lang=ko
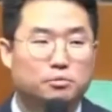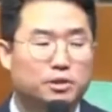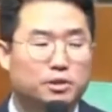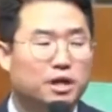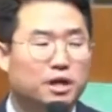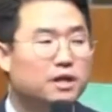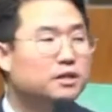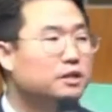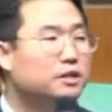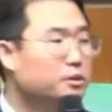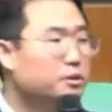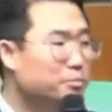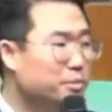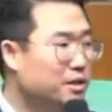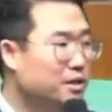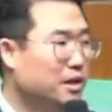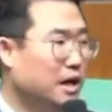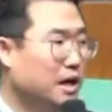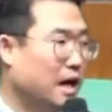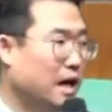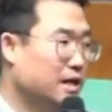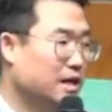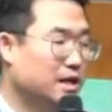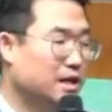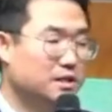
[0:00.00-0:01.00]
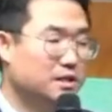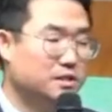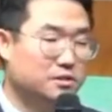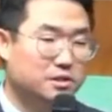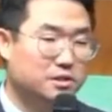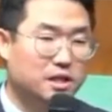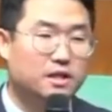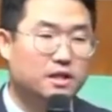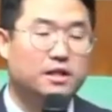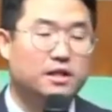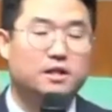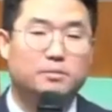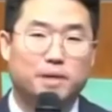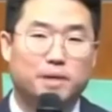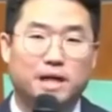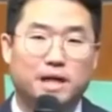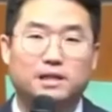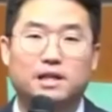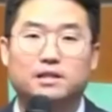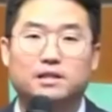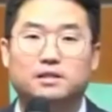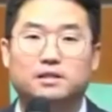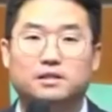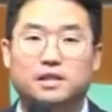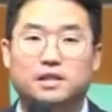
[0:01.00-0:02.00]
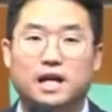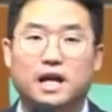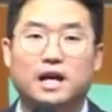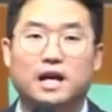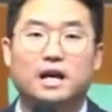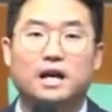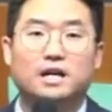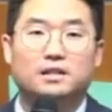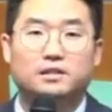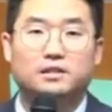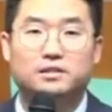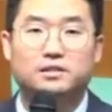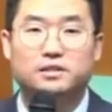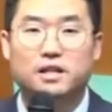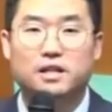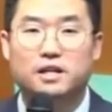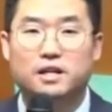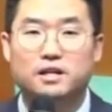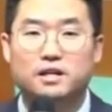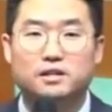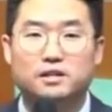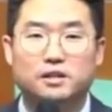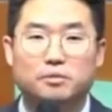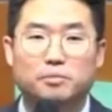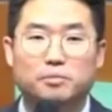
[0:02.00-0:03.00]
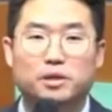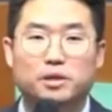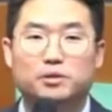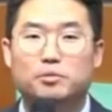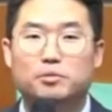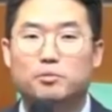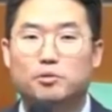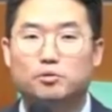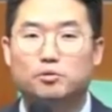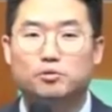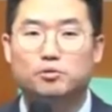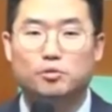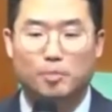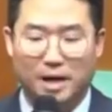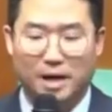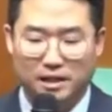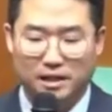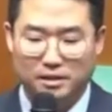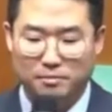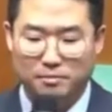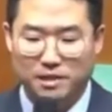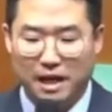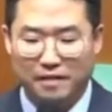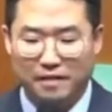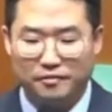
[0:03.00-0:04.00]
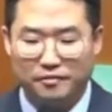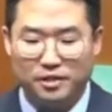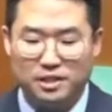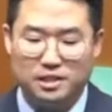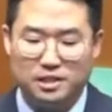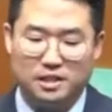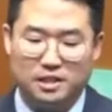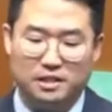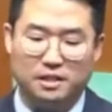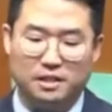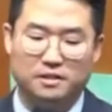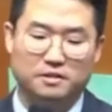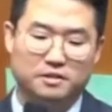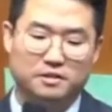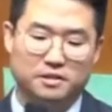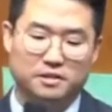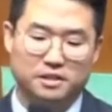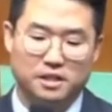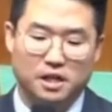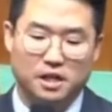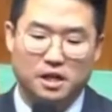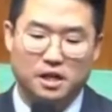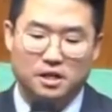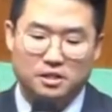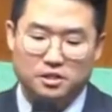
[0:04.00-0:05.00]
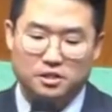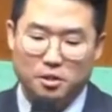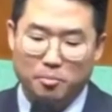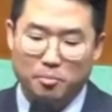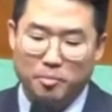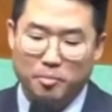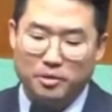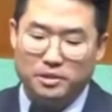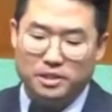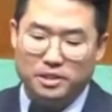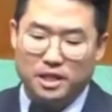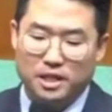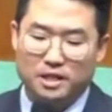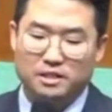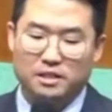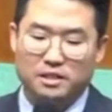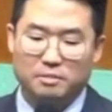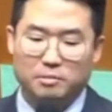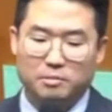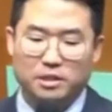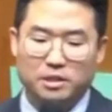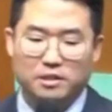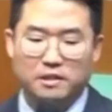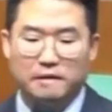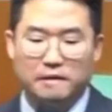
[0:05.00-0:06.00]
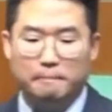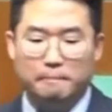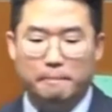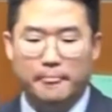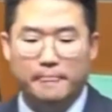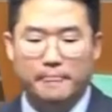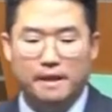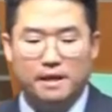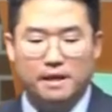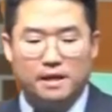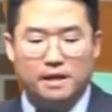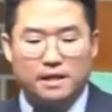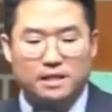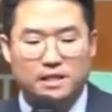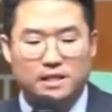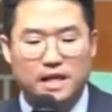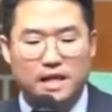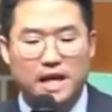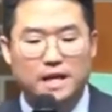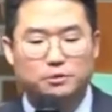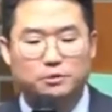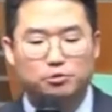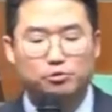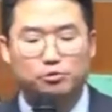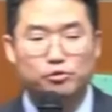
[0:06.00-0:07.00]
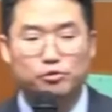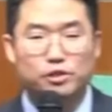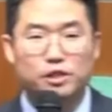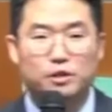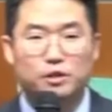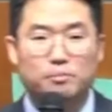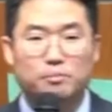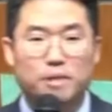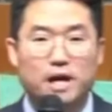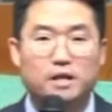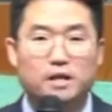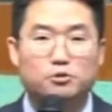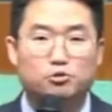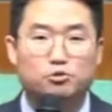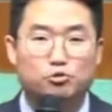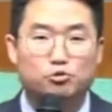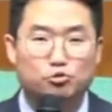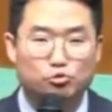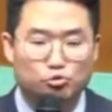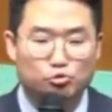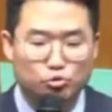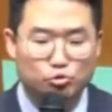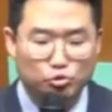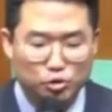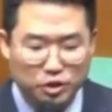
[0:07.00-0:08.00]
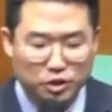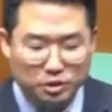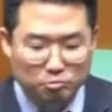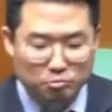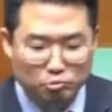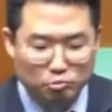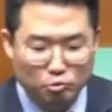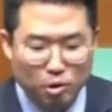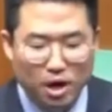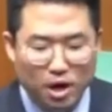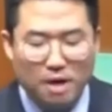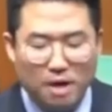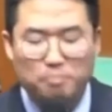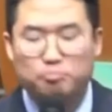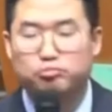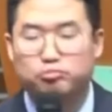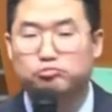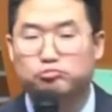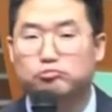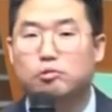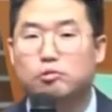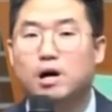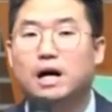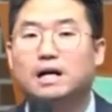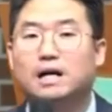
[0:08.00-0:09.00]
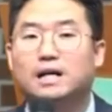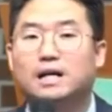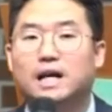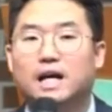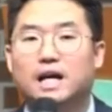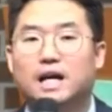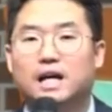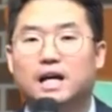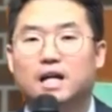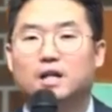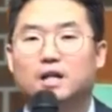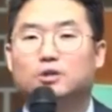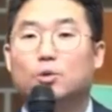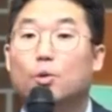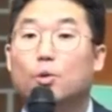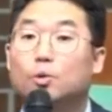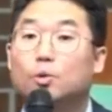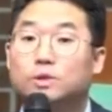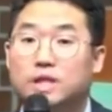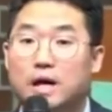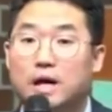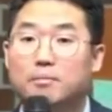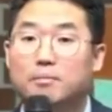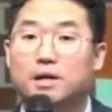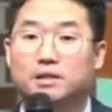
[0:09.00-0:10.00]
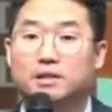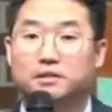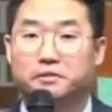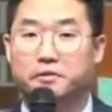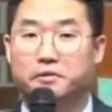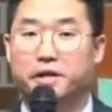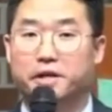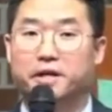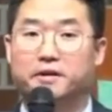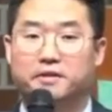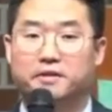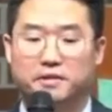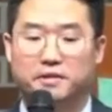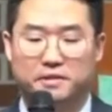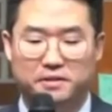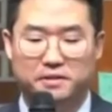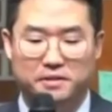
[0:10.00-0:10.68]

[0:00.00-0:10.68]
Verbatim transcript: 우리가 의미를 알아야죠. 세례를 받았는데 그 세례의 의미도 모르고 받으면 안 되잖아요. 첫 번째 의미는 예수님의 죽으심과 부활에 동참하는 거예요.